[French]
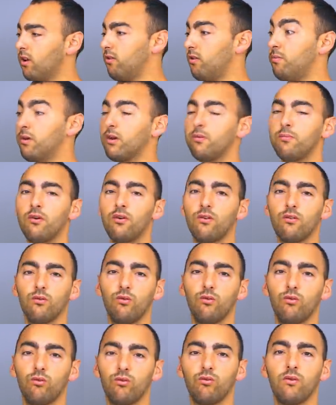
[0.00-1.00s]
Typiquement,
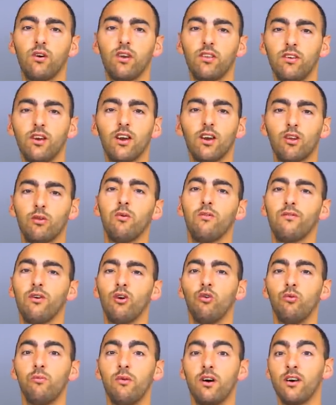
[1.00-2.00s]
euh, soit directement
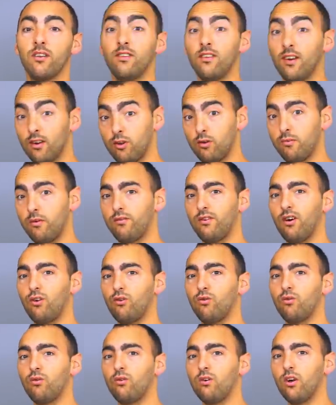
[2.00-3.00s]
vers le bas, directement vers
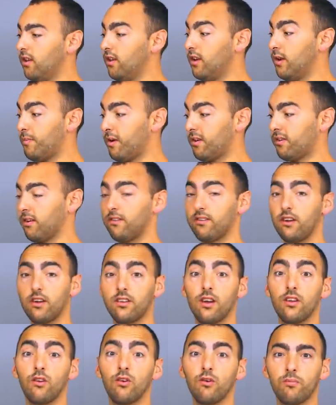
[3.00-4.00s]
le haut, qui dépasse un
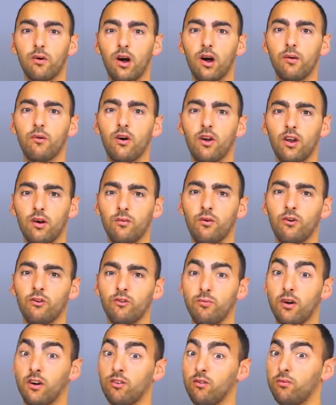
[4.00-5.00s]
certain angle par rapport à la
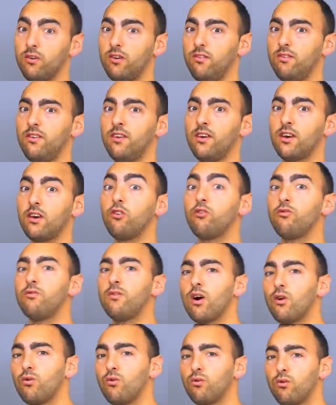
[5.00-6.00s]
branche, par exemple, qui se dirige
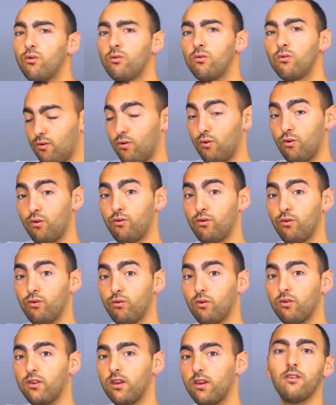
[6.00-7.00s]
vers le tronc au lieu de se
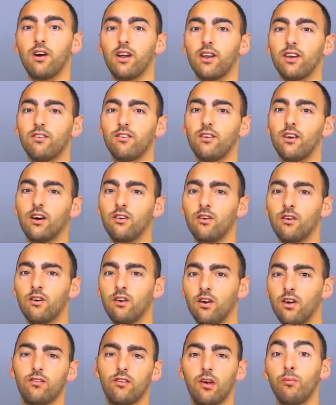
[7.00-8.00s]
tourner vers l'extérieur.
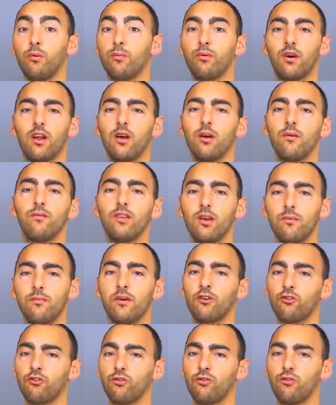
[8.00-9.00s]
C'est à peu près la même
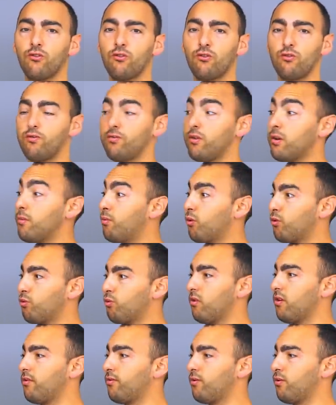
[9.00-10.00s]
démarche que je fais pour
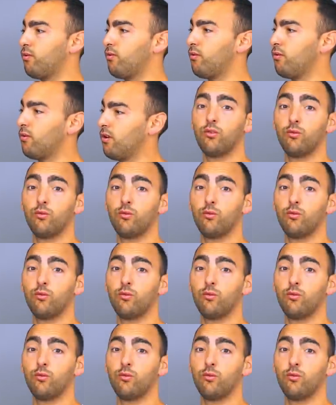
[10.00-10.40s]
tous les feuillus.